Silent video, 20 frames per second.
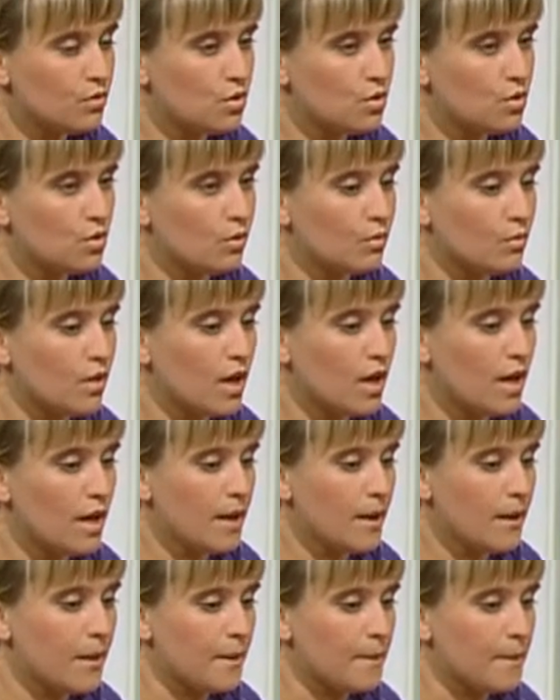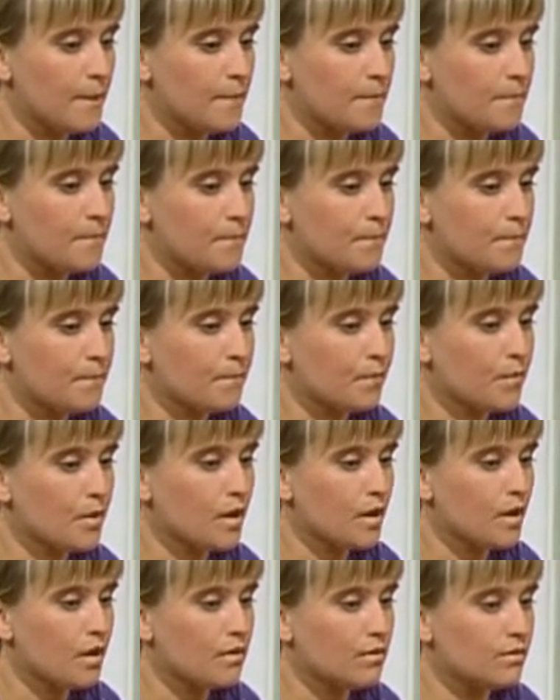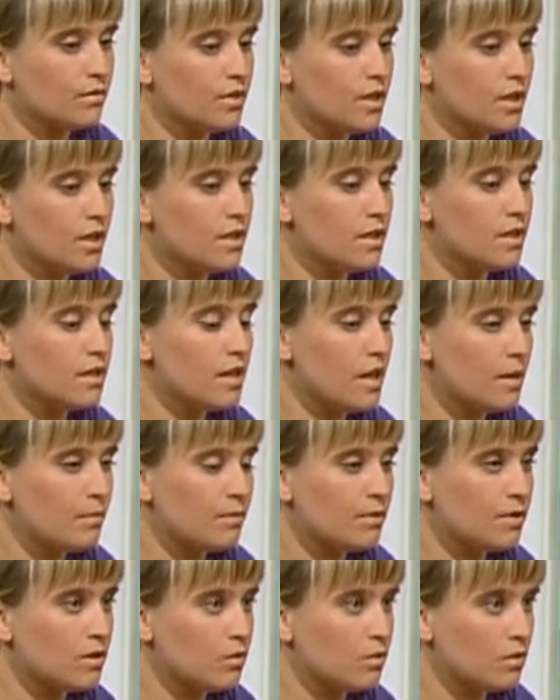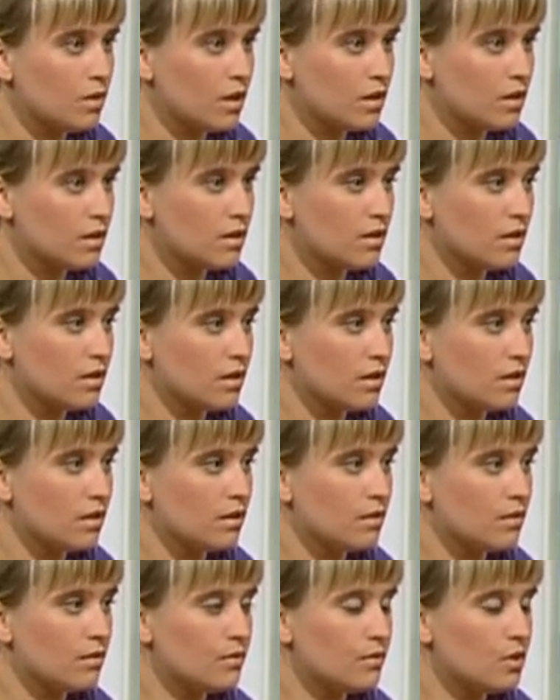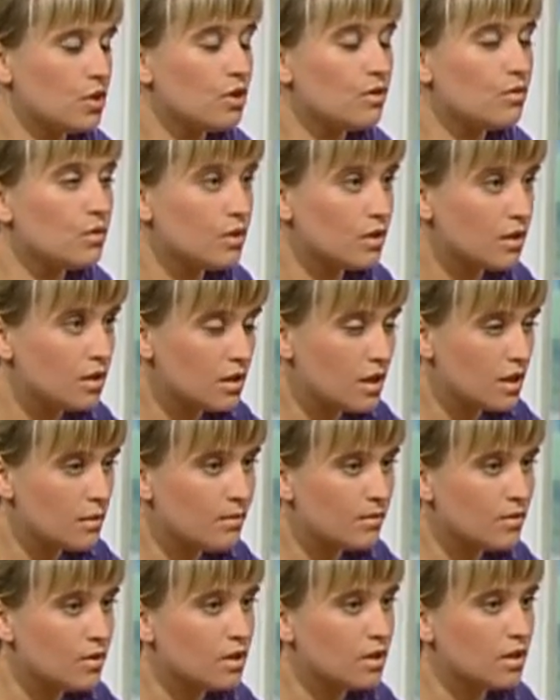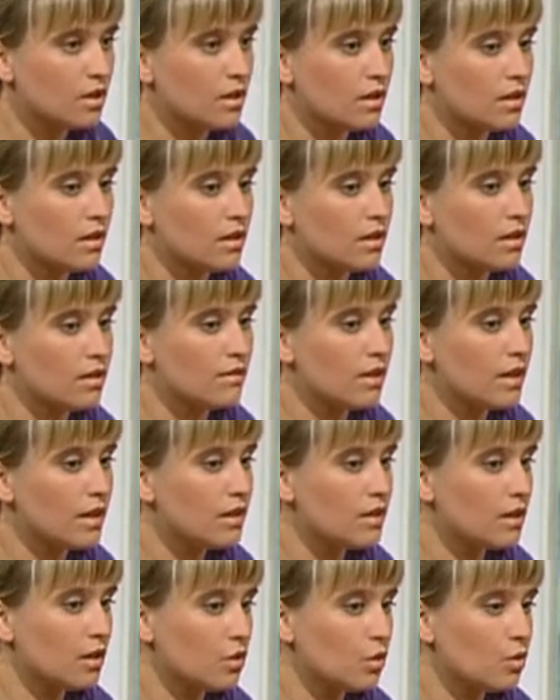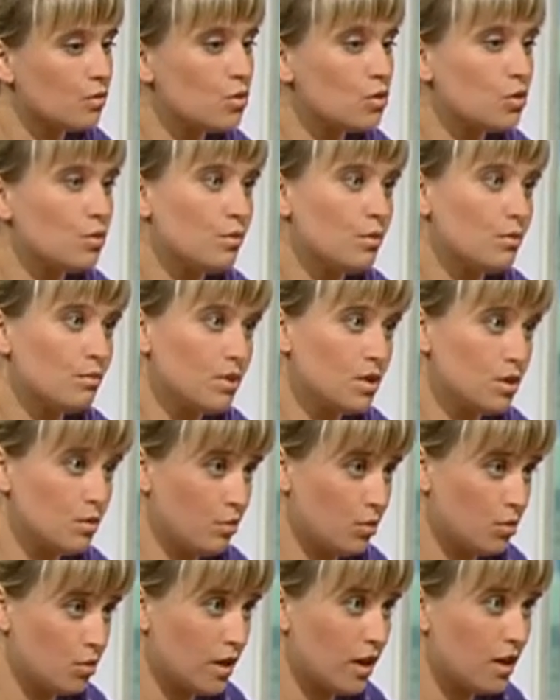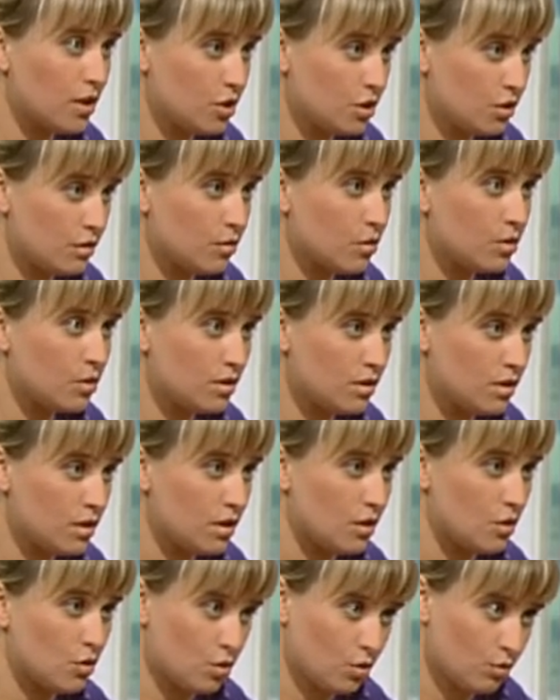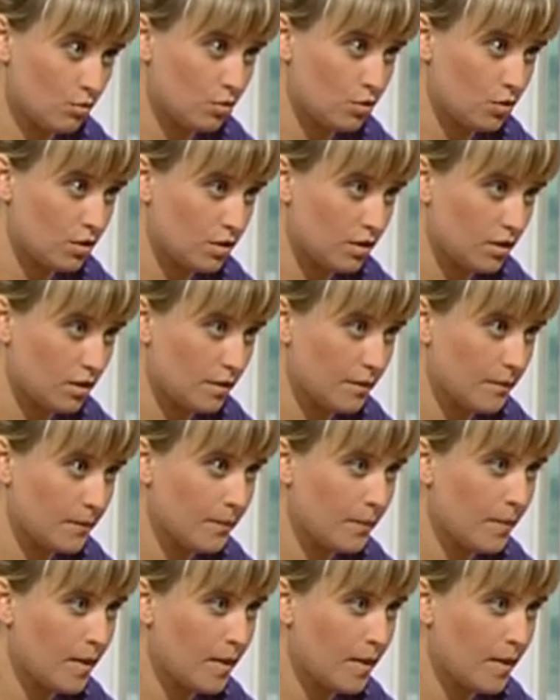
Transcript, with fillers: в чем. Эм, в 10 заповедей у нас, э, в четвертой заповедь говорит о том, чтобы мы соблюдали четвертый день, субботний.